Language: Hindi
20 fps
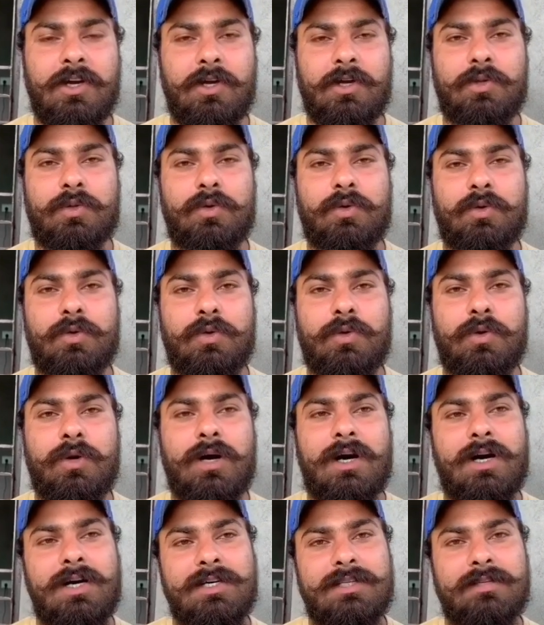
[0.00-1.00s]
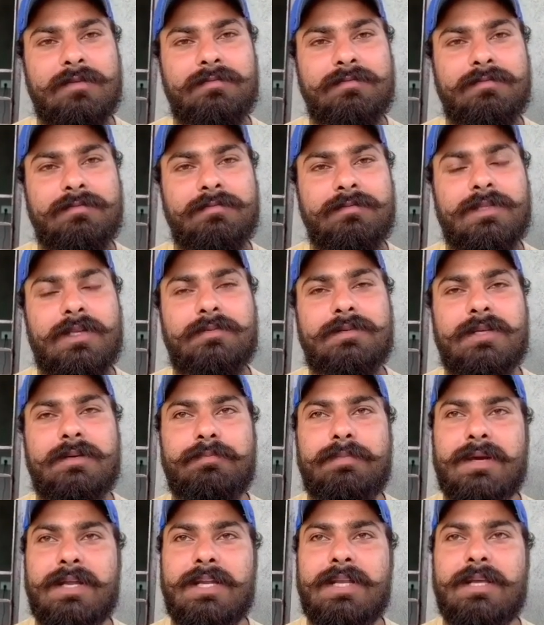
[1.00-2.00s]
तो आज हम
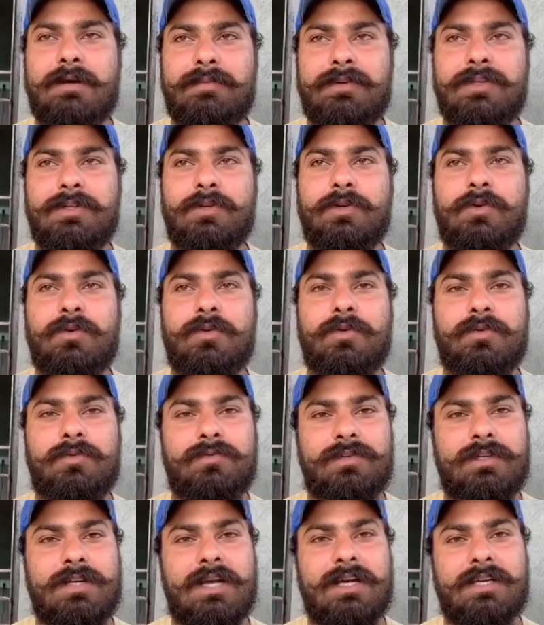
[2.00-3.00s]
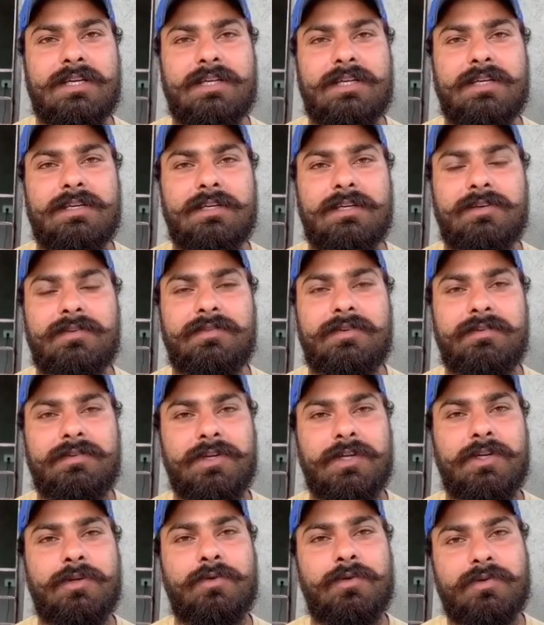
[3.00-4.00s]
सबसे पहले अपनी जो टैंकी
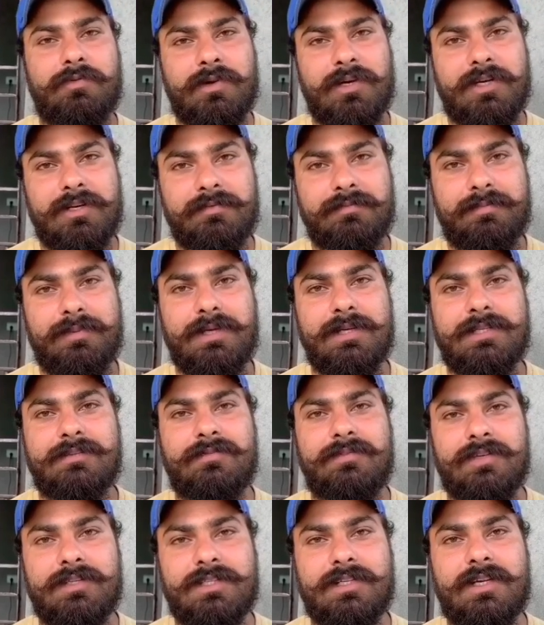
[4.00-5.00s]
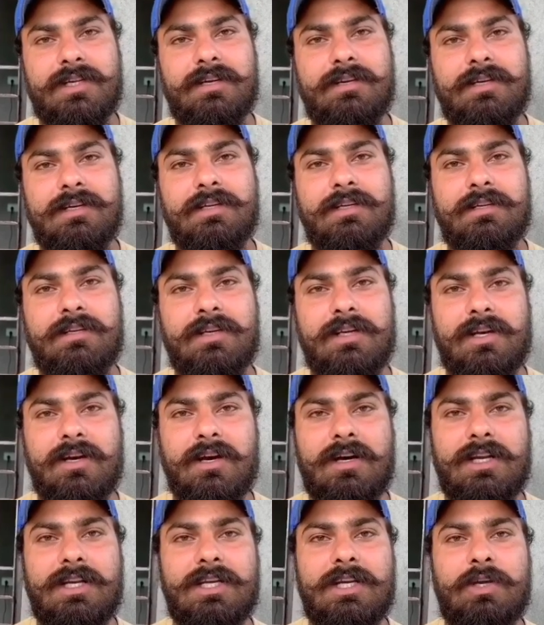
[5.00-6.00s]
फिफ्टीन 15 और 20 पीस फ़िश के
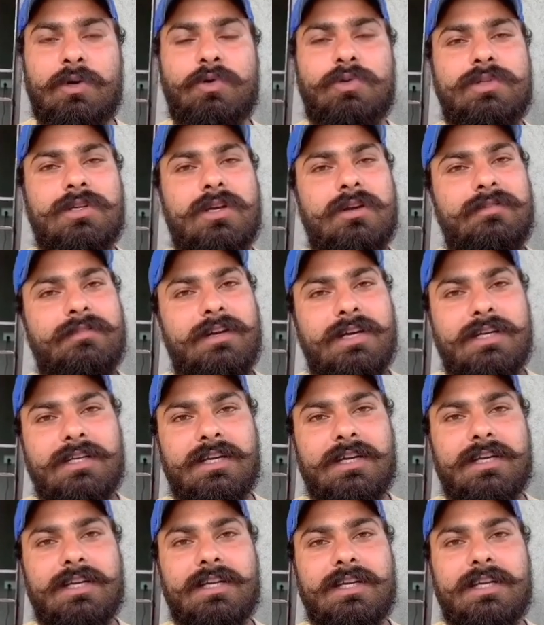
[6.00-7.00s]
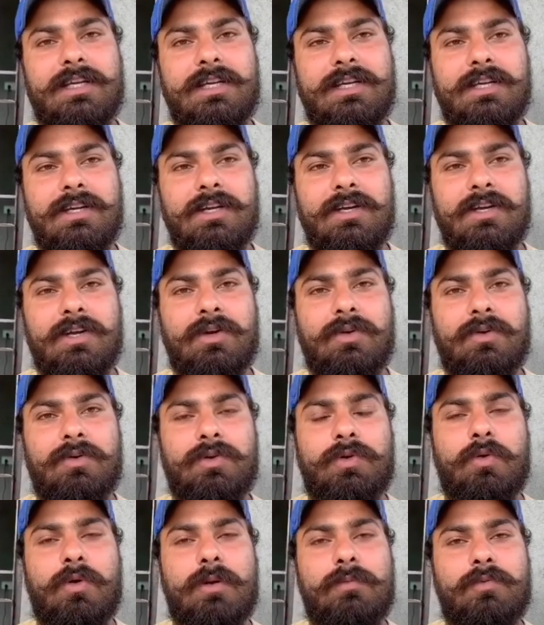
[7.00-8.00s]
निकालेंगे उसका वेट करेंगे
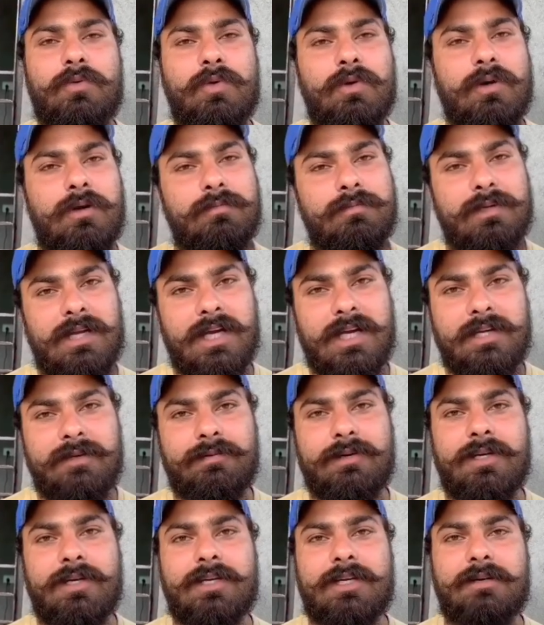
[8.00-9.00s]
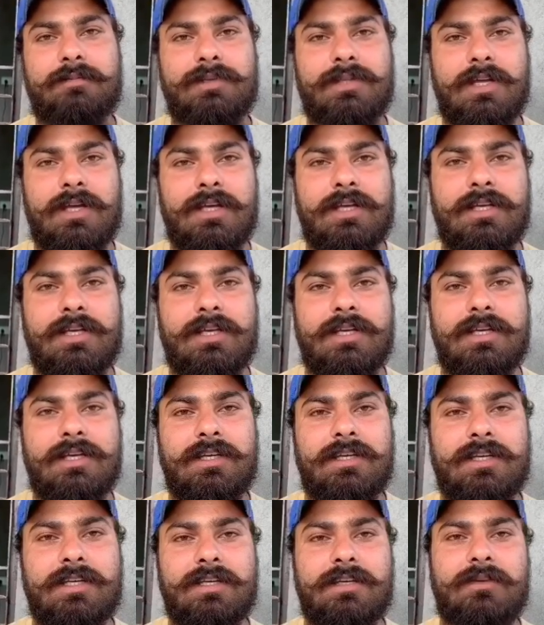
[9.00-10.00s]
वो आपको हम लाइव करके बताएंगे
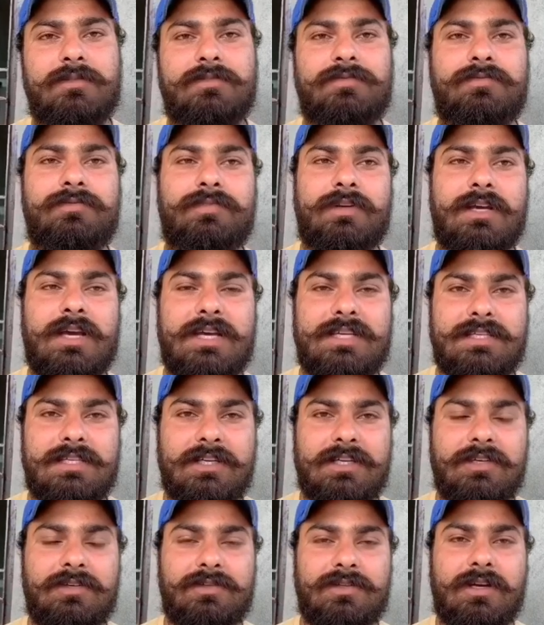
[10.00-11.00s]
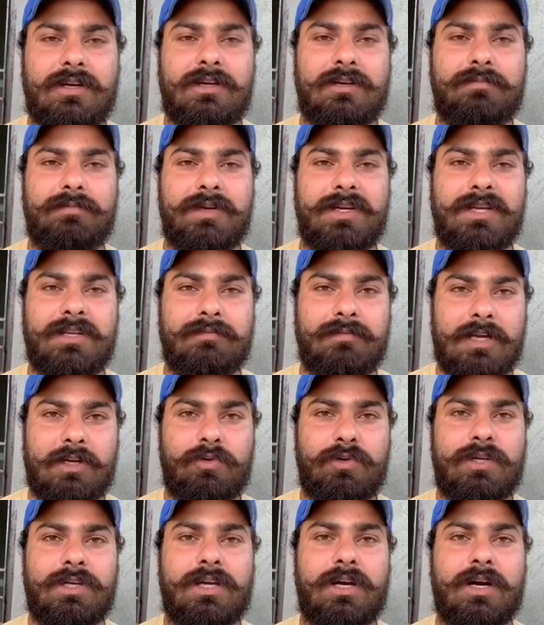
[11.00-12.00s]
कि कैसे उसका मेन
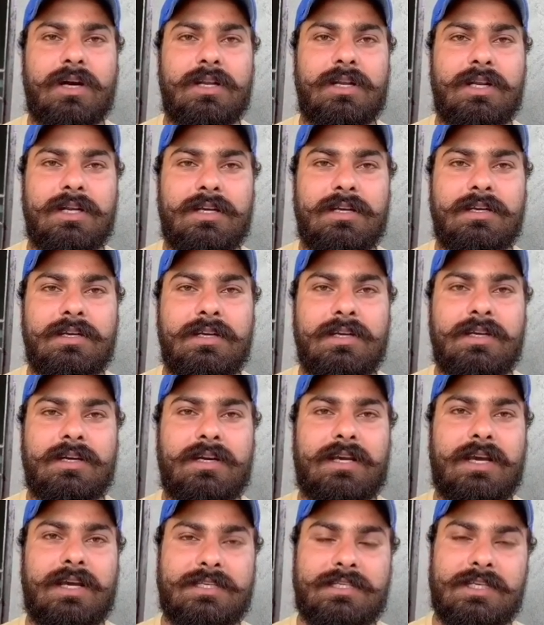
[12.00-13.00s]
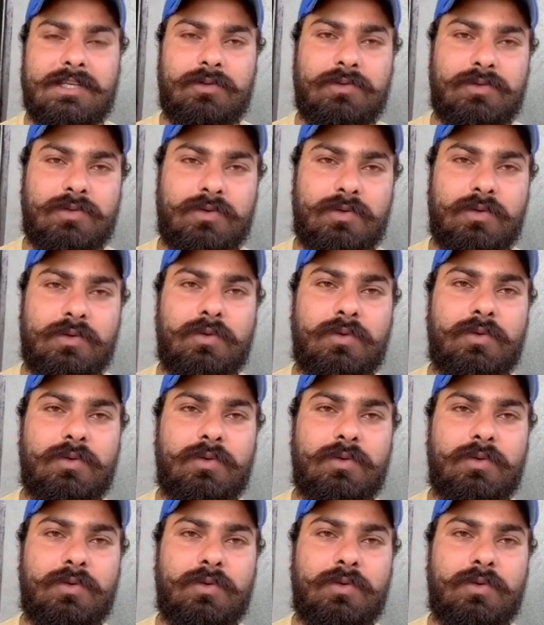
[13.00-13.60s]
वैल्यू निकालना है कैसे उसको